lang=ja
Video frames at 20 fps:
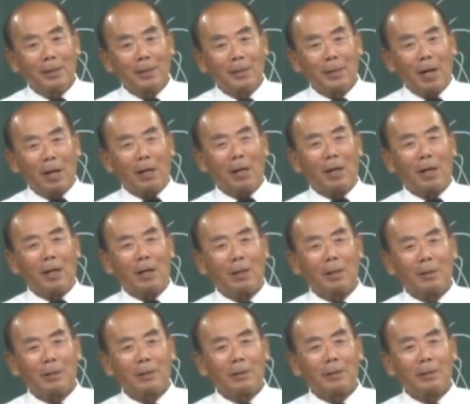だから
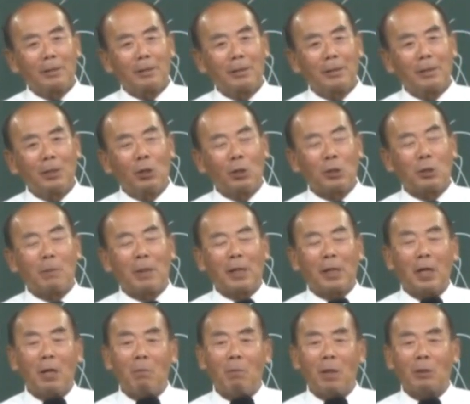広島に
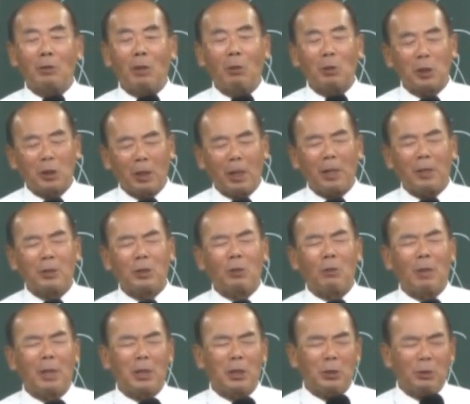原爆が落ちた昭
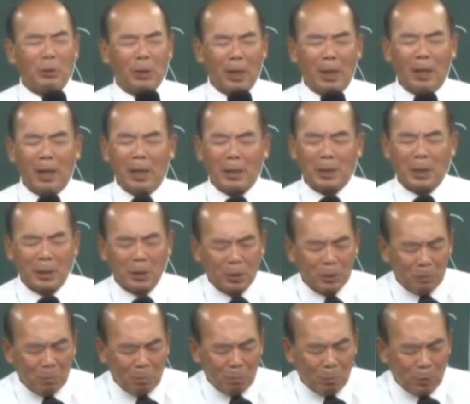和20年8月
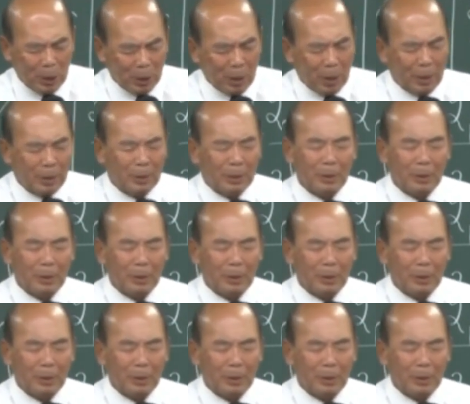6日